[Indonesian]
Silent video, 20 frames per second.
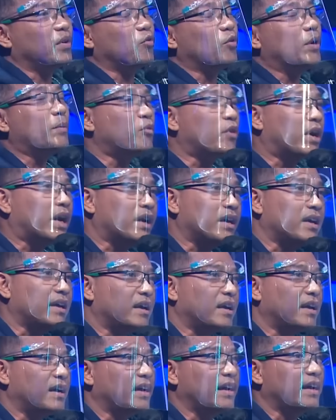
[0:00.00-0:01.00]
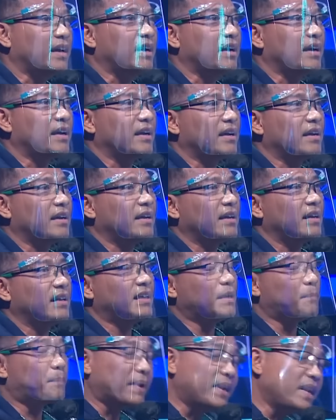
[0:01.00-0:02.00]
Namun demikian, sebagai
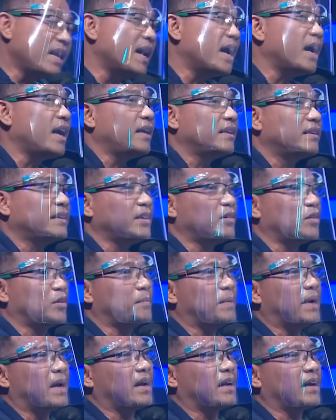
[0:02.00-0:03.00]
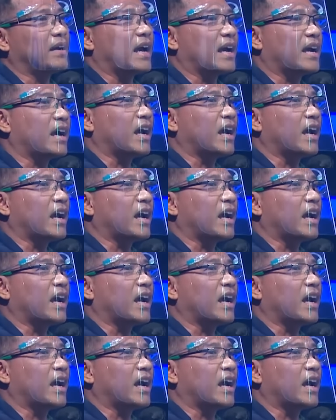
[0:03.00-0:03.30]
satu kesatuan, sebagai juri